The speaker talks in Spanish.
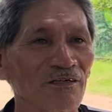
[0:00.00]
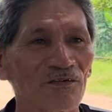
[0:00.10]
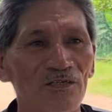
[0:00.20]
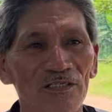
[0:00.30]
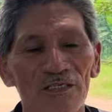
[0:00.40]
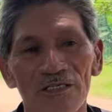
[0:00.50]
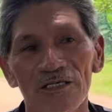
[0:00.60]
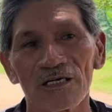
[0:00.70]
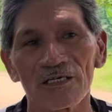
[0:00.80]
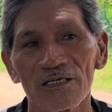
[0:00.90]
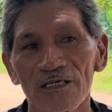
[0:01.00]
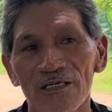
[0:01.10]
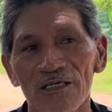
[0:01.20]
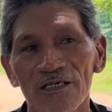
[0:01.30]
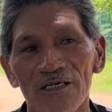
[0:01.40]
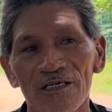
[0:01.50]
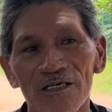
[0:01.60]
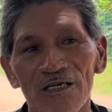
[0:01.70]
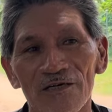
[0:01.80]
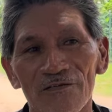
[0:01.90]
fíjate que ella quiere, e,
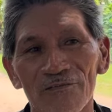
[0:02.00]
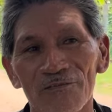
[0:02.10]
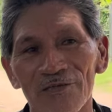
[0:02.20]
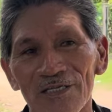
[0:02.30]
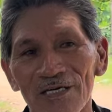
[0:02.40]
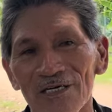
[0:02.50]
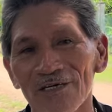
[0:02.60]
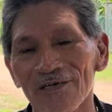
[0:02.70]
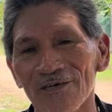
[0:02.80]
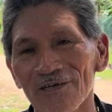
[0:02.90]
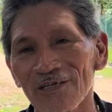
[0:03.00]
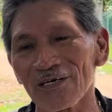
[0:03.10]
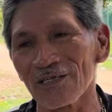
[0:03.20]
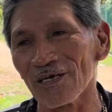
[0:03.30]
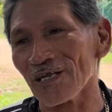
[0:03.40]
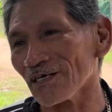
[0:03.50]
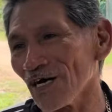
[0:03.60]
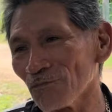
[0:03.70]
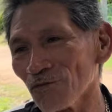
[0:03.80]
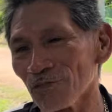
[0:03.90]
ella te, te, te, la
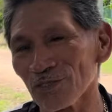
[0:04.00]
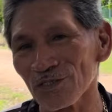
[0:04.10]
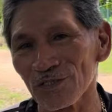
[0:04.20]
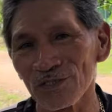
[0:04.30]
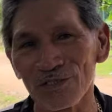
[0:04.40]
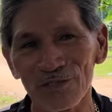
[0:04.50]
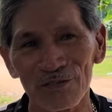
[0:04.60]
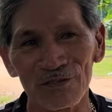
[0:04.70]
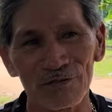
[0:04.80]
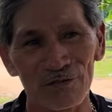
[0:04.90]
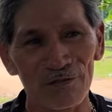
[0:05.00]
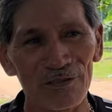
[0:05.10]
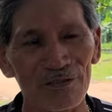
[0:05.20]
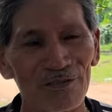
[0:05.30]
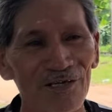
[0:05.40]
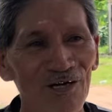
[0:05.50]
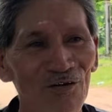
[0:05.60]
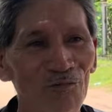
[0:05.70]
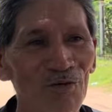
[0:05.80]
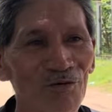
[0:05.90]
llamo, me dije. Y tenés el
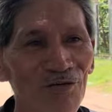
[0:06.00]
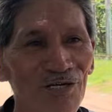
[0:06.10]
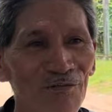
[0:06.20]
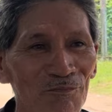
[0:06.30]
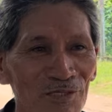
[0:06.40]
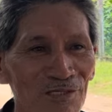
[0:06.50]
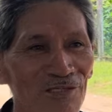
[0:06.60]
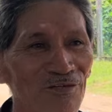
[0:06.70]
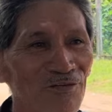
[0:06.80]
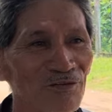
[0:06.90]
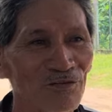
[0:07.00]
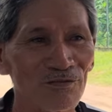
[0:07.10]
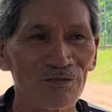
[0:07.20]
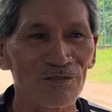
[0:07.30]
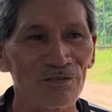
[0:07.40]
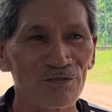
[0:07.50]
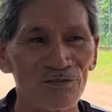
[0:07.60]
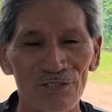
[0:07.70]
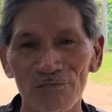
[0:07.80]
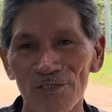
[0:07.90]
número de ella, pues le digo yo.
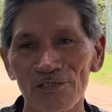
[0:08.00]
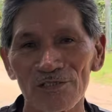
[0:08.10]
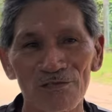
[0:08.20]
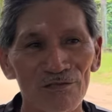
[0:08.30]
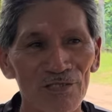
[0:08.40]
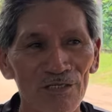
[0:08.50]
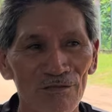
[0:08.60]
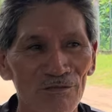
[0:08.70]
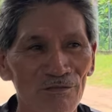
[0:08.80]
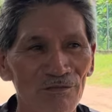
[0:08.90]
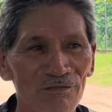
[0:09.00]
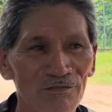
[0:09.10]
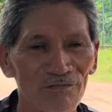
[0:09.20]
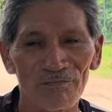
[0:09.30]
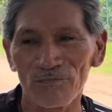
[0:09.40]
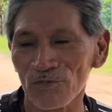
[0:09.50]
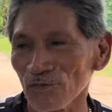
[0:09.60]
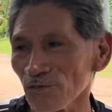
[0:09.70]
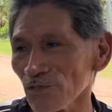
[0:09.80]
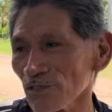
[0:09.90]
Sí, me dice, sí lo tengo.
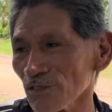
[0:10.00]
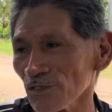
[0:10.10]
Entonces,